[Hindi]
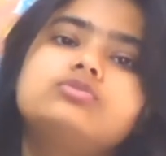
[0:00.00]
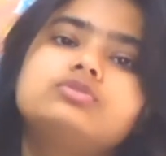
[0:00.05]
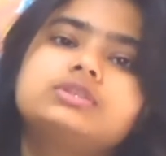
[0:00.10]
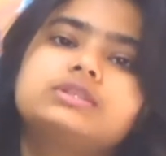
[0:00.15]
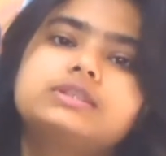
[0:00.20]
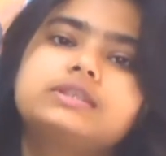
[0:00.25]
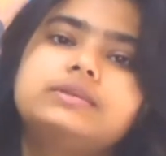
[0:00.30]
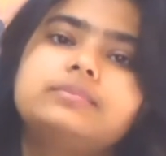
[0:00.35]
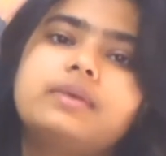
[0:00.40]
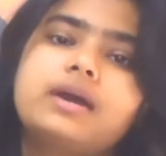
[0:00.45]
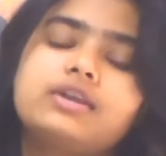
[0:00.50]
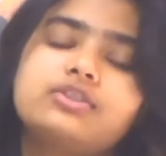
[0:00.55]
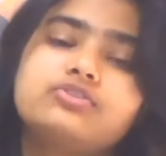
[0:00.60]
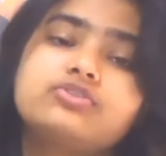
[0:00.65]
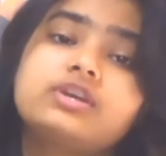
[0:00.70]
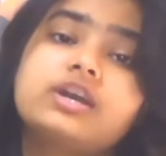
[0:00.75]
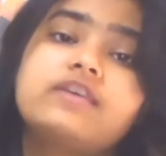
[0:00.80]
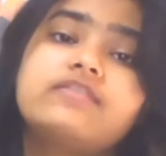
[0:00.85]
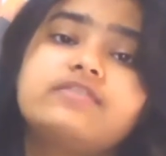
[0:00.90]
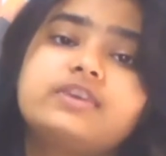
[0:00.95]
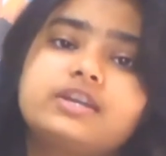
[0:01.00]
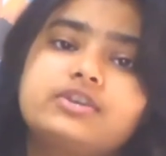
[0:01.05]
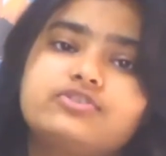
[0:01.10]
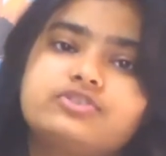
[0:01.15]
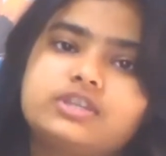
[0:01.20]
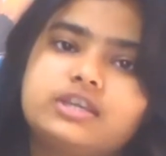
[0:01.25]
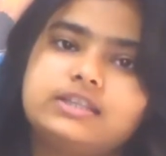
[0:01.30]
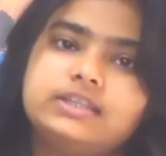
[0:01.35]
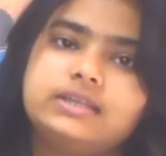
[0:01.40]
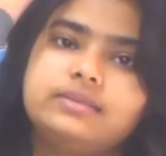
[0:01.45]
उसकी बातों का
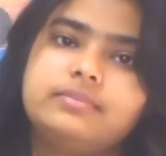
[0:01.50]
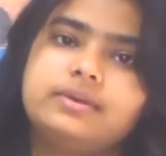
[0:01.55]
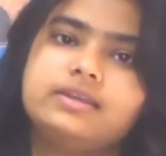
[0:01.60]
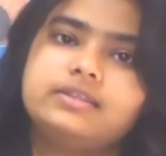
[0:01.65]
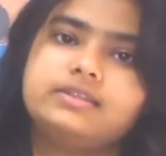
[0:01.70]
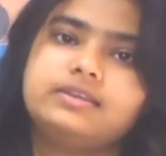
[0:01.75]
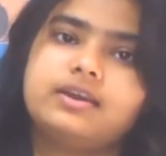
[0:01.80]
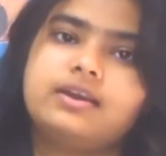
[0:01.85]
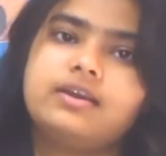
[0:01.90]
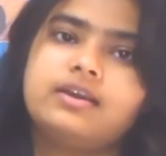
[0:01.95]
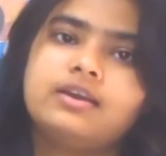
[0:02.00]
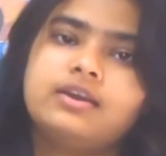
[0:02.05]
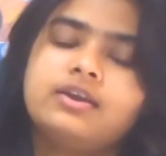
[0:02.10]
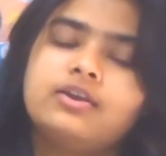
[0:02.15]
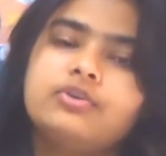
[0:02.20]
भरोसा दिलवा दिया